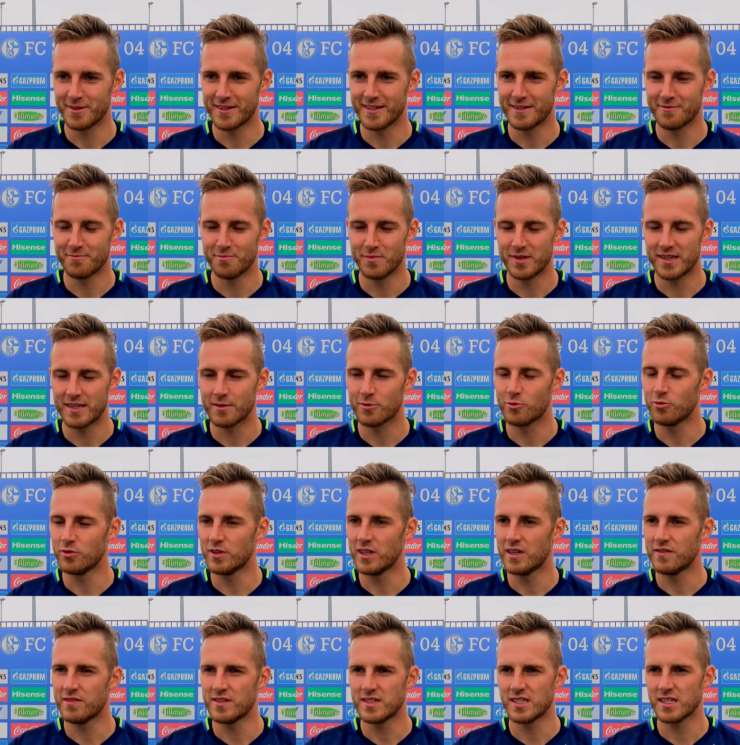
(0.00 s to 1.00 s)
mit einem, mit einem
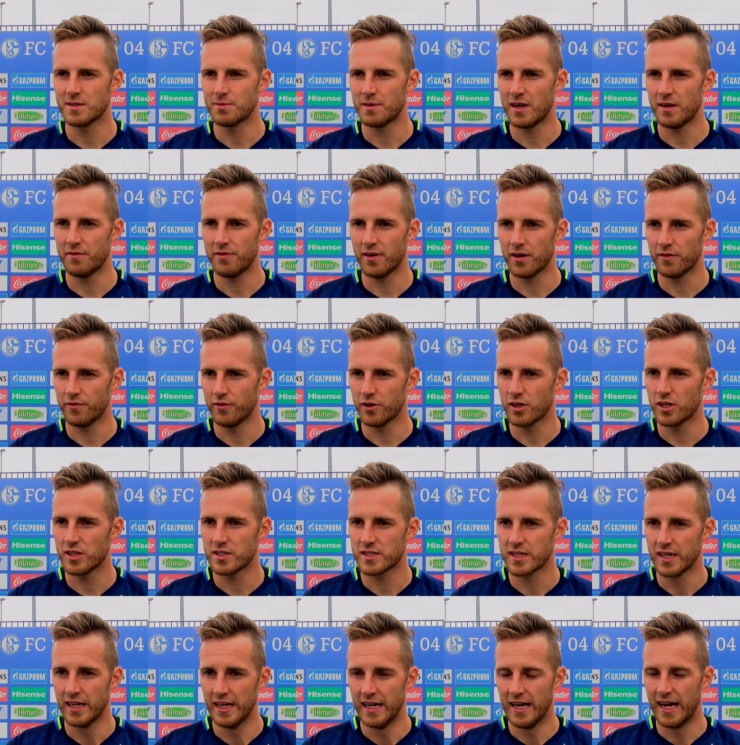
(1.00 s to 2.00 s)
guten Gewissen, dass man einfach
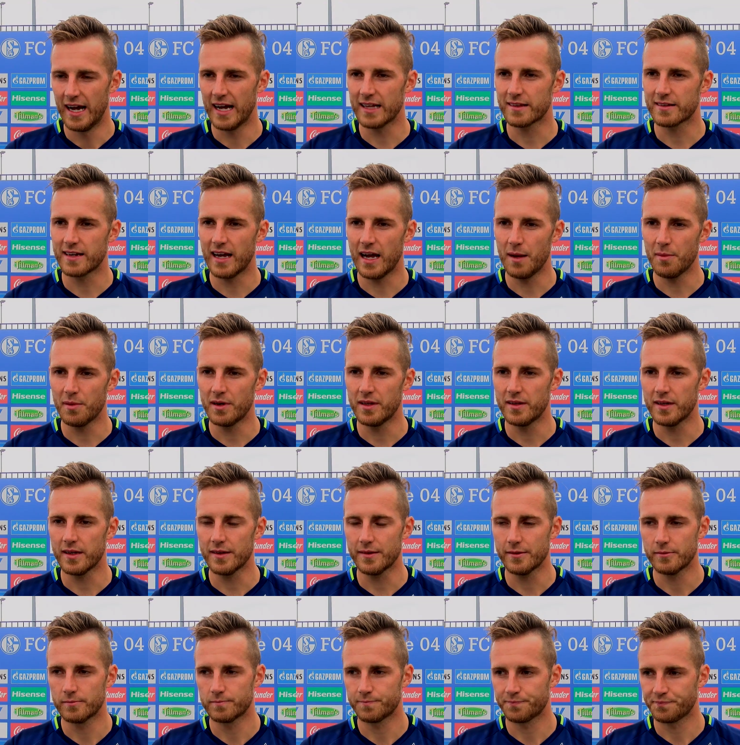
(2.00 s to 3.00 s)
wirklich hart gearbeitet
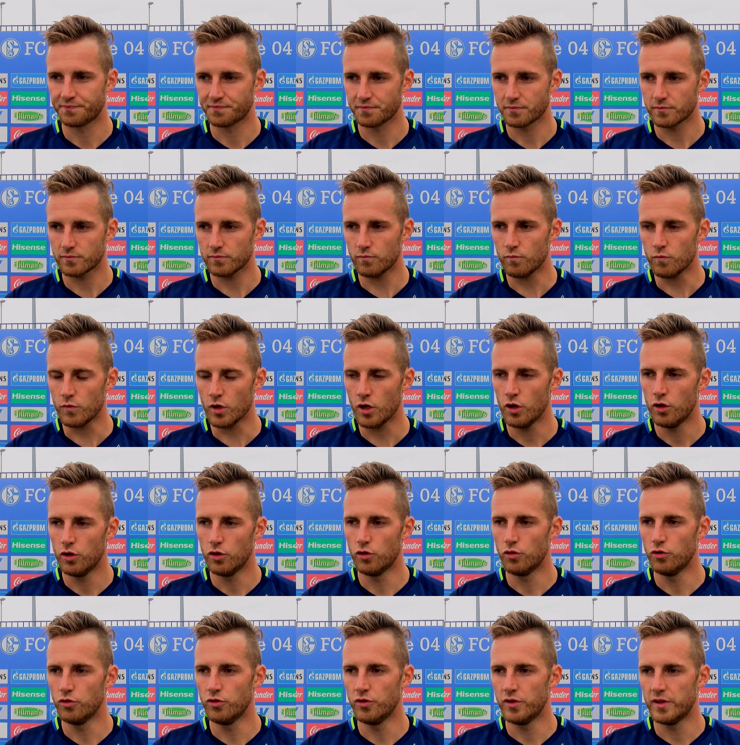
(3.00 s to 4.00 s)
hat.
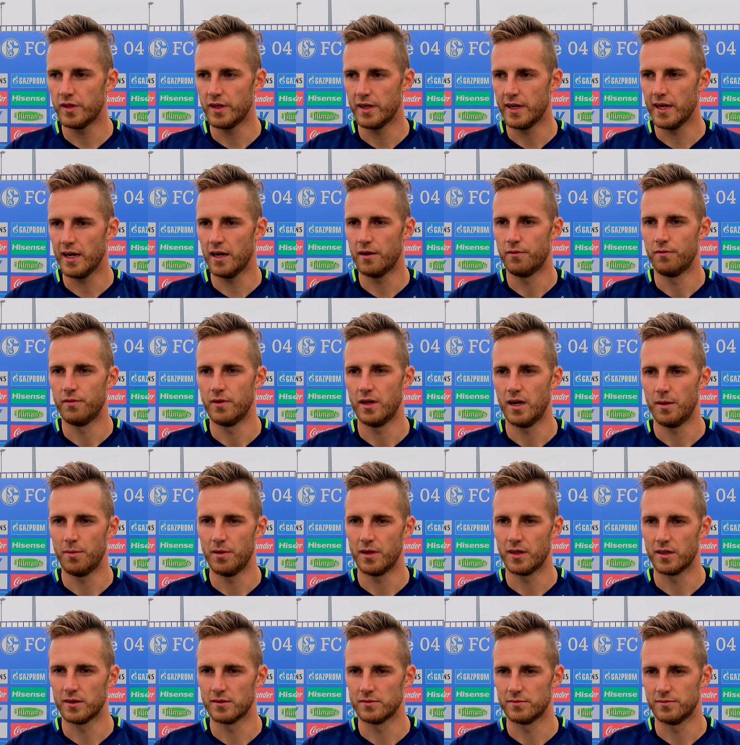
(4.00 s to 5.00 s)
Und ja,
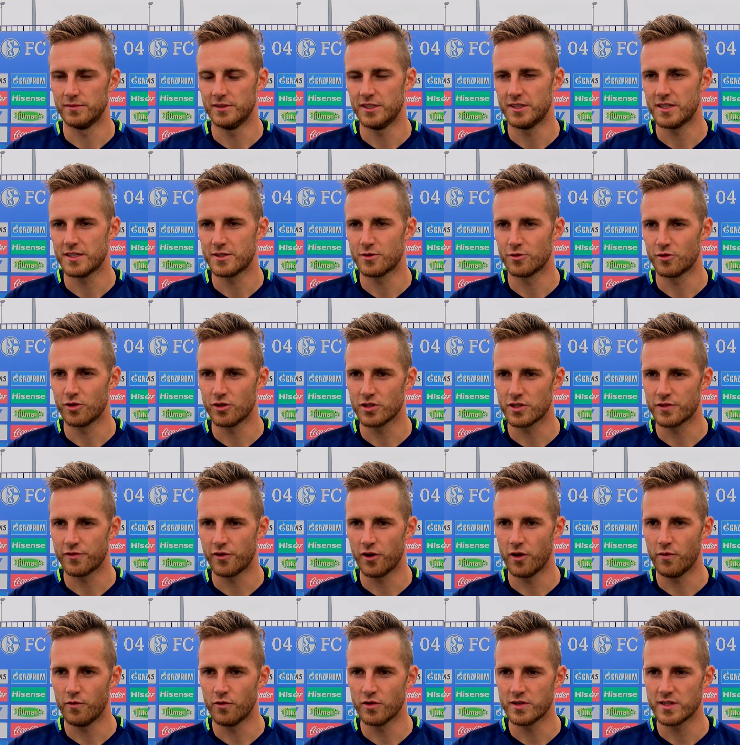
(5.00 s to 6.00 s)
aber nichtsdestotrotz
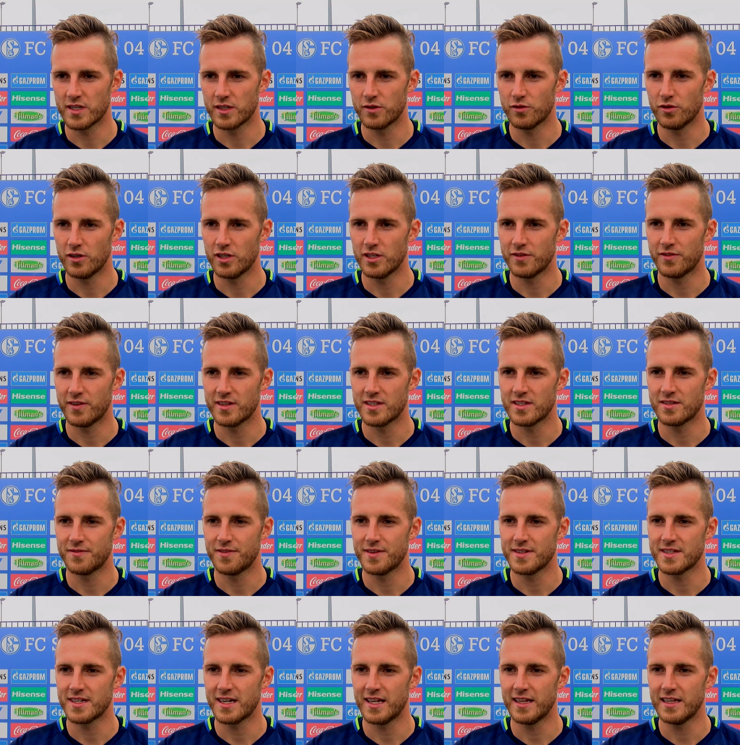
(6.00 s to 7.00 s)
freuen wir uns natürlich, wenn es
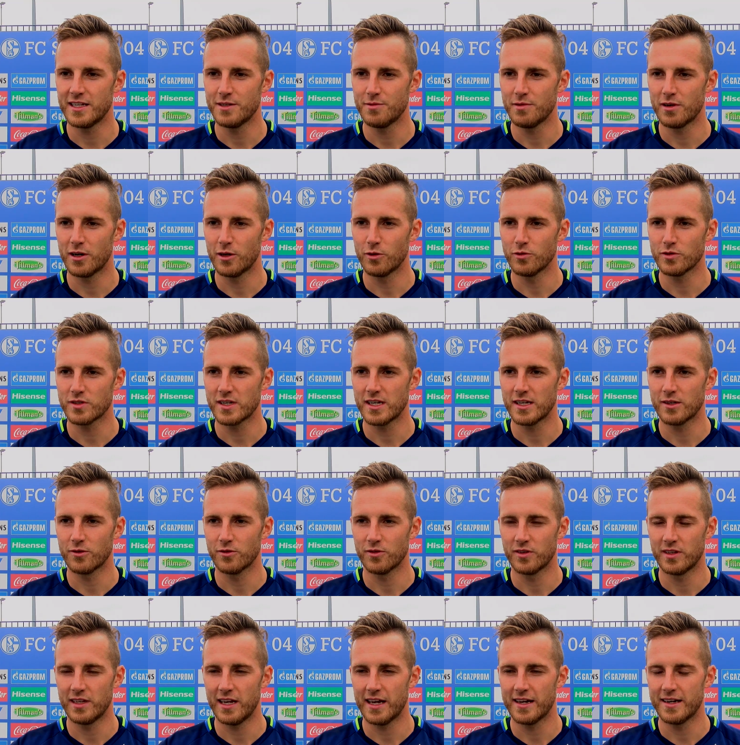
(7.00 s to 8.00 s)
dann endlich wieder losgeht
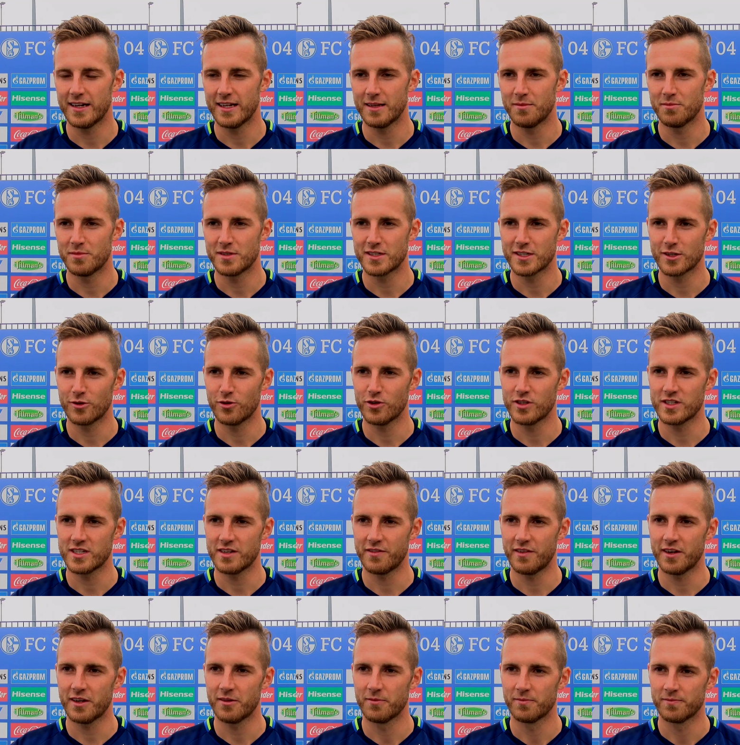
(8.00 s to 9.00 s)
und die Einheiten ein bisschen
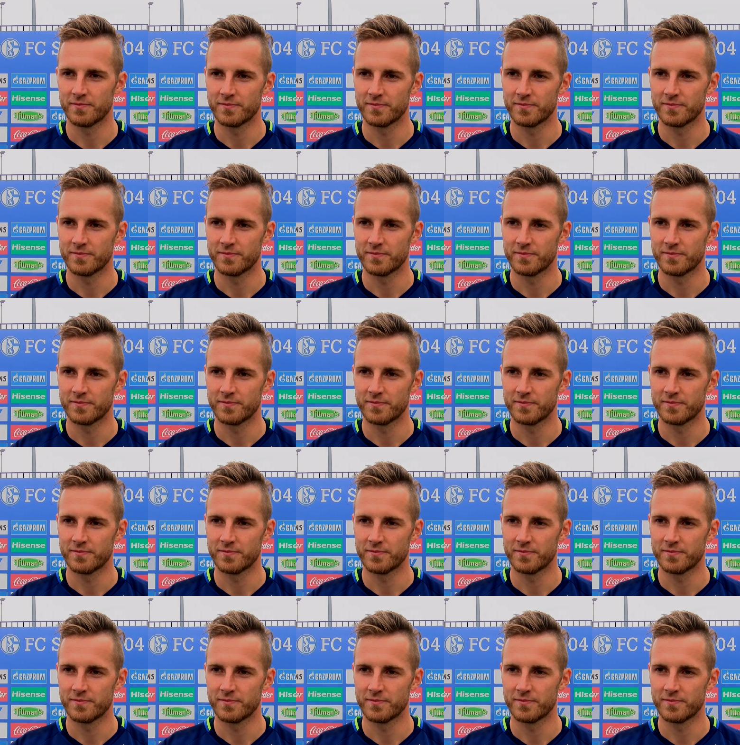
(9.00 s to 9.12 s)
kürzer werden.